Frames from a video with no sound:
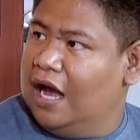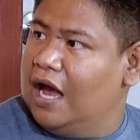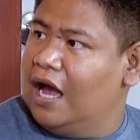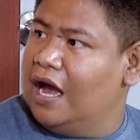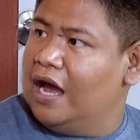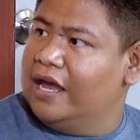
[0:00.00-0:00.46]

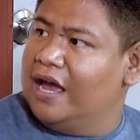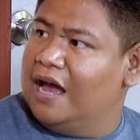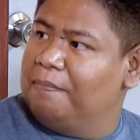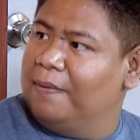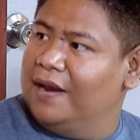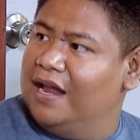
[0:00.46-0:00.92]
Ah, kaya
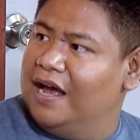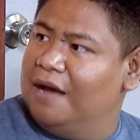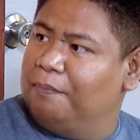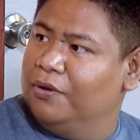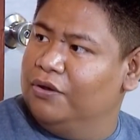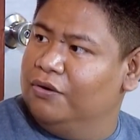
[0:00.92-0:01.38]

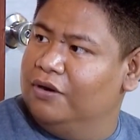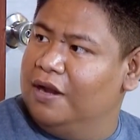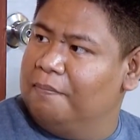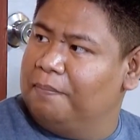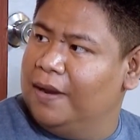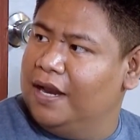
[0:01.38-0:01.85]
pala, Ganun. puyo
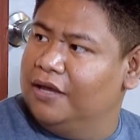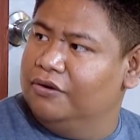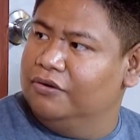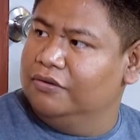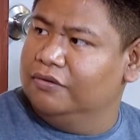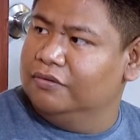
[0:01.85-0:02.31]
lang pala yun.